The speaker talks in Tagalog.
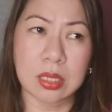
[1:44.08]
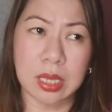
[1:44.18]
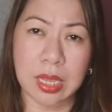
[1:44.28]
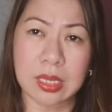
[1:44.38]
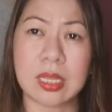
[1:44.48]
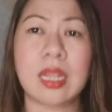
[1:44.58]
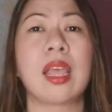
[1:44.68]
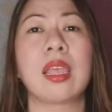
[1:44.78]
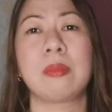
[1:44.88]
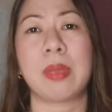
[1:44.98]
si ex
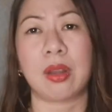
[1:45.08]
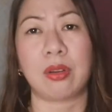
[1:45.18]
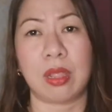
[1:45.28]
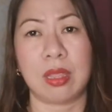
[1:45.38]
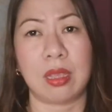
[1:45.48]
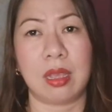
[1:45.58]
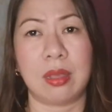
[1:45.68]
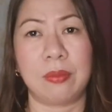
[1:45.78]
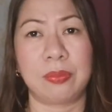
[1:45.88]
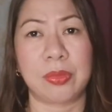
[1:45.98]
din ay meron na ding
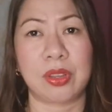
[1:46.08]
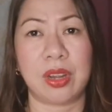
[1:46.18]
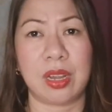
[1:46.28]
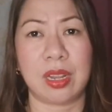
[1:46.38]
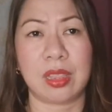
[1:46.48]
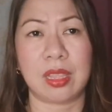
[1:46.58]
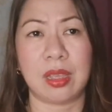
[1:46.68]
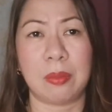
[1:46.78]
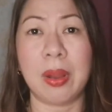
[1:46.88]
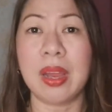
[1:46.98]
um, current
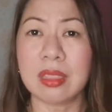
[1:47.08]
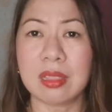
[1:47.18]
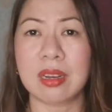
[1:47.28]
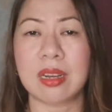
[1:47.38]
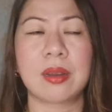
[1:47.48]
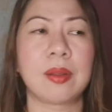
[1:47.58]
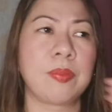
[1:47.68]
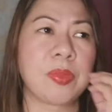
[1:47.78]
uh, partner,